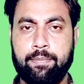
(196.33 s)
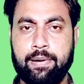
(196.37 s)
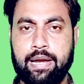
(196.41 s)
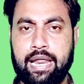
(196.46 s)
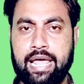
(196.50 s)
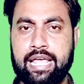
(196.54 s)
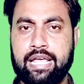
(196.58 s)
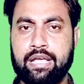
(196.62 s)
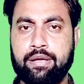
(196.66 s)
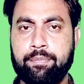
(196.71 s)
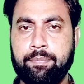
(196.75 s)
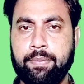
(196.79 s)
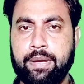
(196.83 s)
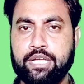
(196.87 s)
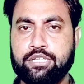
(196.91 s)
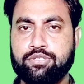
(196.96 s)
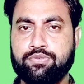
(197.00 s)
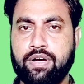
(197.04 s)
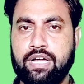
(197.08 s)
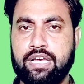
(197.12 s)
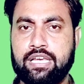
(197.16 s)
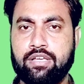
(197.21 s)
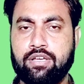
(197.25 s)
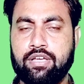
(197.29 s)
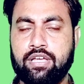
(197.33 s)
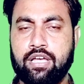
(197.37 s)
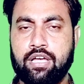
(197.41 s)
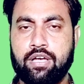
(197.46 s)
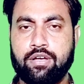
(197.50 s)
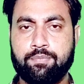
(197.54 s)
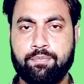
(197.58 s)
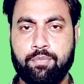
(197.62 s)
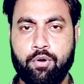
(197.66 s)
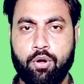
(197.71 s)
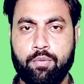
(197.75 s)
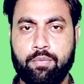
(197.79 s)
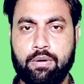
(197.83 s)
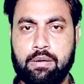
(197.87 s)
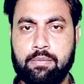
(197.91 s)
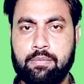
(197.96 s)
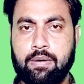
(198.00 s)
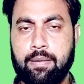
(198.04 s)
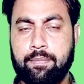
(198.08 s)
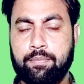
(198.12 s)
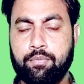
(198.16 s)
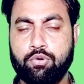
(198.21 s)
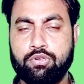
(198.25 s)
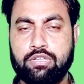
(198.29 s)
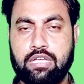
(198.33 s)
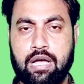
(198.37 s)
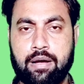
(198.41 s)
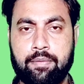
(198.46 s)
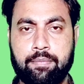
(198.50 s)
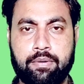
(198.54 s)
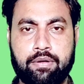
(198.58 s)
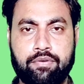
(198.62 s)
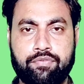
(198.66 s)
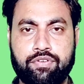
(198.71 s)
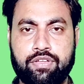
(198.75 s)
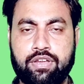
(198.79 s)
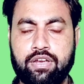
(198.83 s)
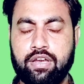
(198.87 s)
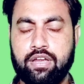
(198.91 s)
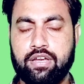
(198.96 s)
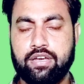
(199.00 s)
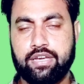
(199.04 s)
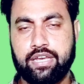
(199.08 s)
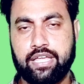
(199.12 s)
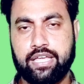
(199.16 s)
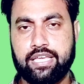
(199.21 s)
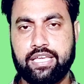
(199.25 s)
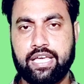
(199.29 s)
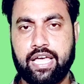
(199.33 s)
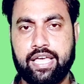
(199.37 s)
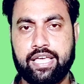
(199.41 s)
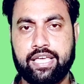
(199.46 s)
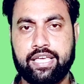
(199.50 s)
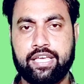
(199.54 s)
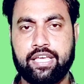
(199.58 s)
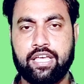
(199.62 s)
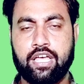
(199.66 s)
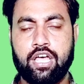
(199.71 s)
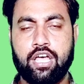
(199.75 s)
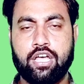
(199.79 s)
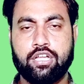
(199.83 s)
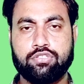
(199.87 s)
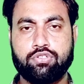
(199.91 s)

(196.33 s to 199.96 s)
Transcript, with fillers: ब्लैंक पेज वाली प्रॉब्लम आपको यहाँ पर फिर नहीं आएगी